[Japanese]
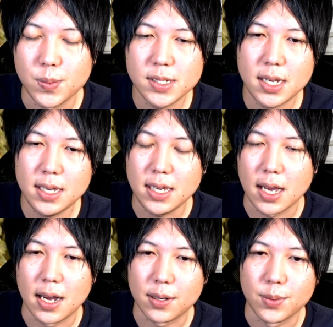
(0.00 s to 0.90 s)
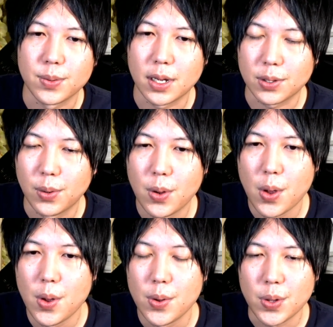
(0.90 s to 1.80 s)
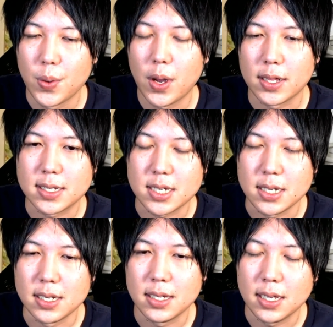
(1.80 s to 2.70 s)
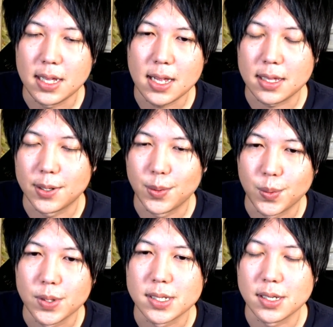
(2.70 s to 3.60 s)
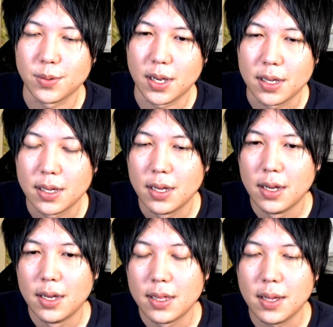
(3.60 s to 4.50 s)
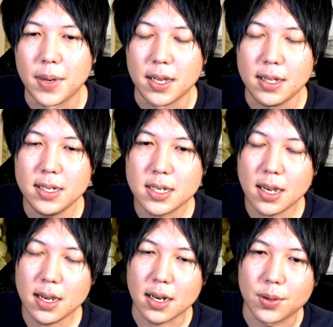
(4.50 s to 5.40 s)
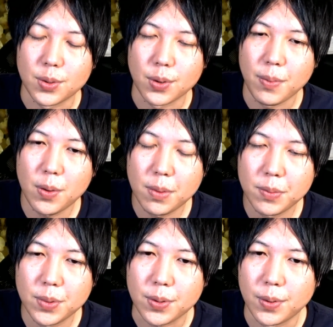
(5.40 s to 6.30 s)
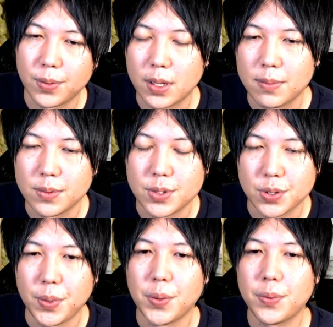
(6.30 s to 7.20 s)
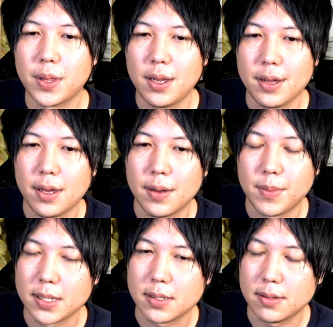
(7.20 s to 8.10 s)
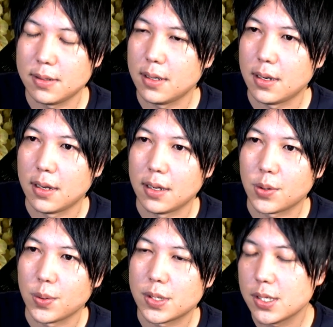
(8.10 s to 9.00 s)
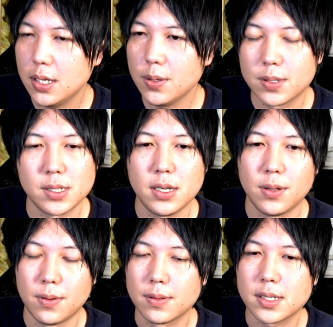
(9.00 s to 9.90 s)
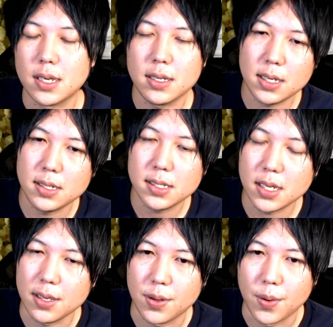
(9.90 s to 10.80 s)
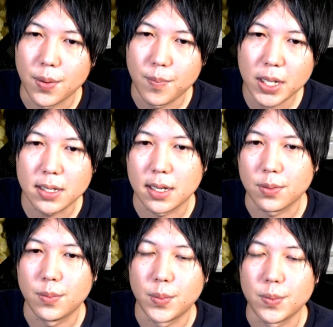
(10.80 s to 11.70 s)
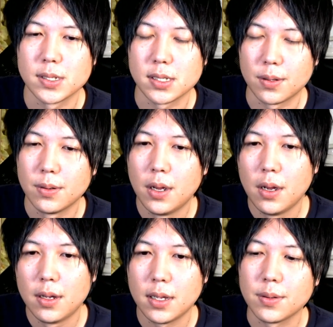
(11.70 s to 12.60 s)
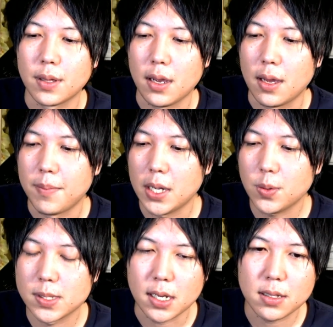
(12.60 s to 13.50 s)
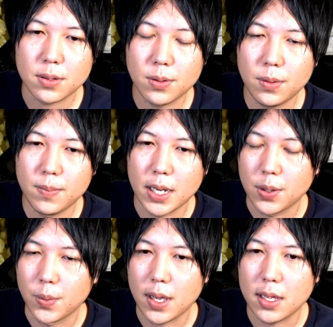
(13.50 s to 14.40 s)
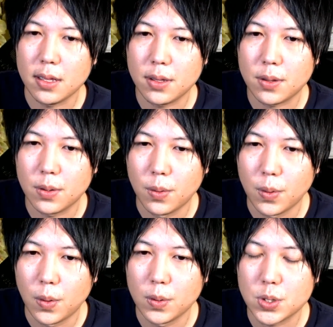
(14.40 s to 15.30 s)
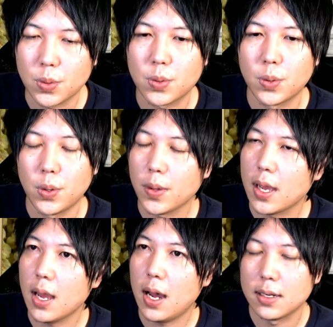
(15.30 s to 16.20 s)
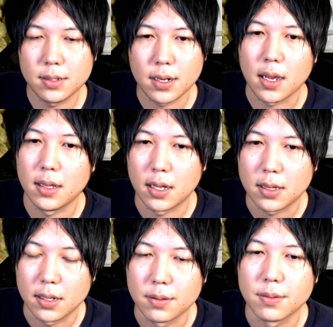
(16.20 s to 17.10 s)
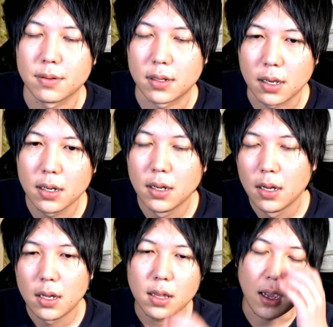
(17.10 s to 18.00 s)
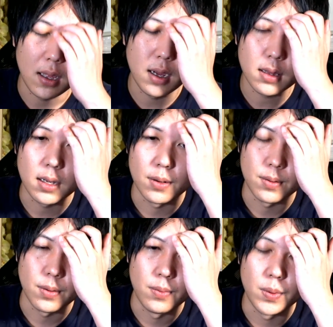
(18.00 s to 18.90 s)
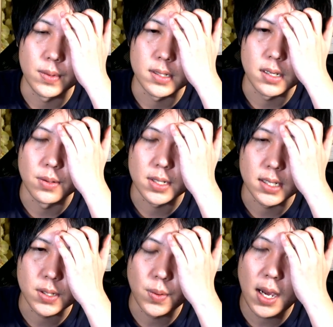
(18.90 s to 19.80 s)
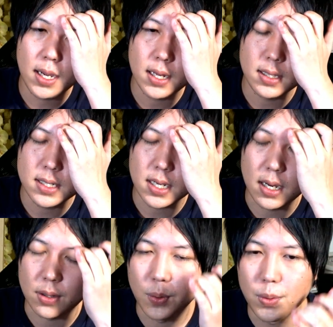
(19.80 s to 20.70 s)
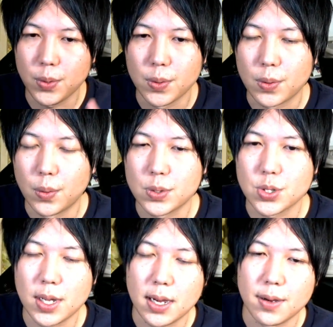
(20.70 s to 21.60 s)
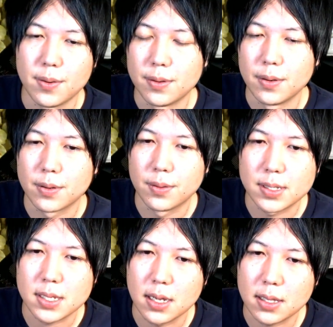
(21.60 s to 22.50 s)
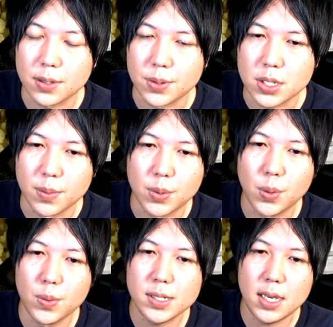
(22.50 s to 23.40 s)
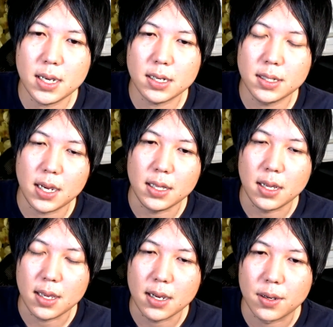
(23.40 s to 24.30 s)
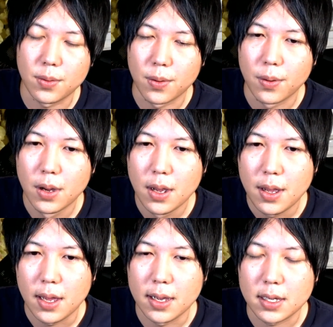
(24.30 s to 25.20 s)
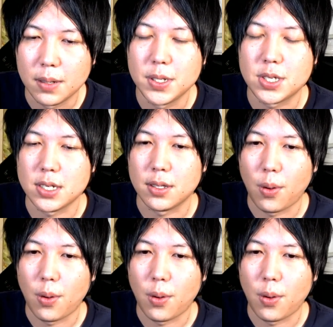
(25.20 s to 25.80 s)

在意義があるのかという話になってくるんですよね。で、まあ NHK から国民を守る党の多分寿命って、まあ、えっ、ー、と、次の次の参議院選挙までだと思うんですよ。なので、まあ、あとざっと、まあ、4年と、ちょっと4年半ぐらいになってくるのかな。ってなってくると思うんですけど、じゃあその間にじゃあどういうこう手段をこう使ったとしても、統制拡大って結構、え厳しいと